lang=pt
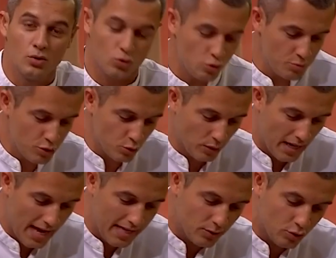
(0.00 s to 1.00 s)
tudo
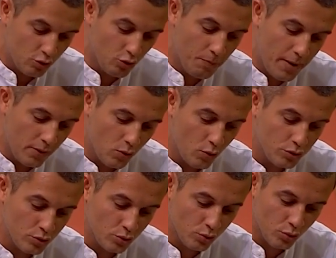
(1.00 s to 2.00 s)
misturado, que um pegue o
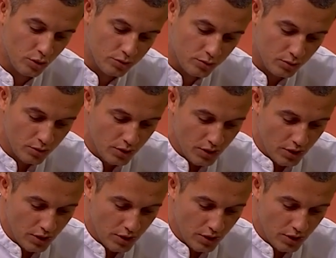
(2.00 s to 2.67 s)
gosto do outro.